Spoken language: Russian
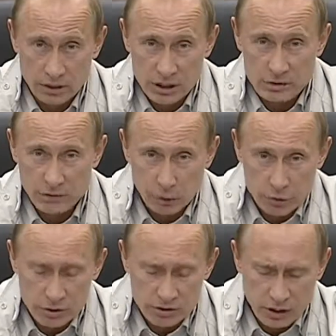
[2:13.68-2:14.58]
Действия
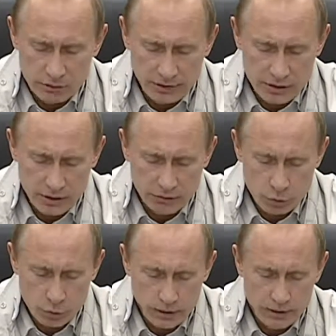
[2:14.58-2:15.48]
грузинских властей в
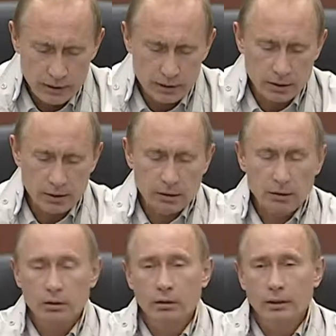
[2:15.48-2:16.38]
Южной Осетии –
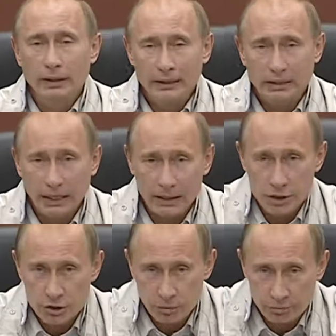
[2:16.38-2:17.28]
это,
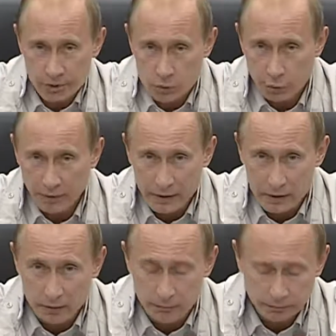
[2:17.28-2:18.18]
конечно,
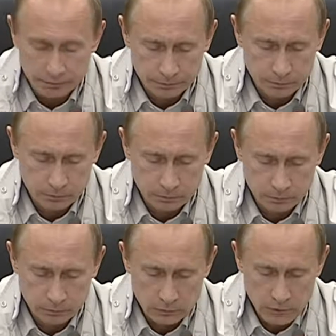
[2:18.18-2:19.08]
преступление.
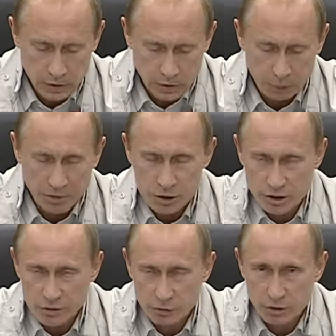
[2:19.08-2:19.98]
И
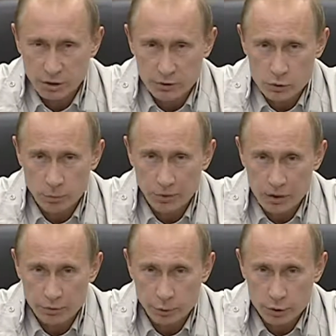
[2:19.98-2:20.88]
прежде всего это
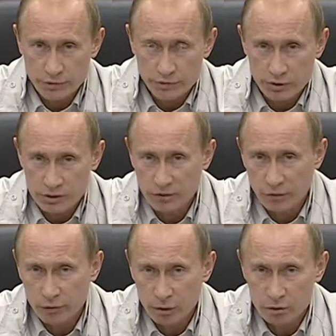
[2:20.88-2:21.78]
преступление против
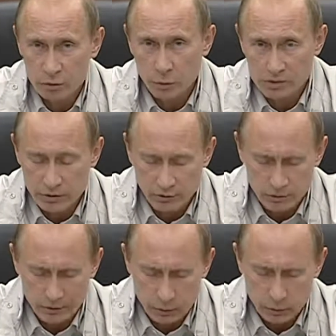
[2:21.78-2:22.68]
своего
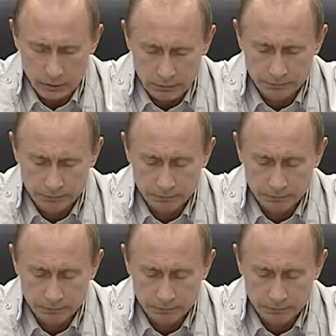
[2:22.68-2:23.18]
собственного народа.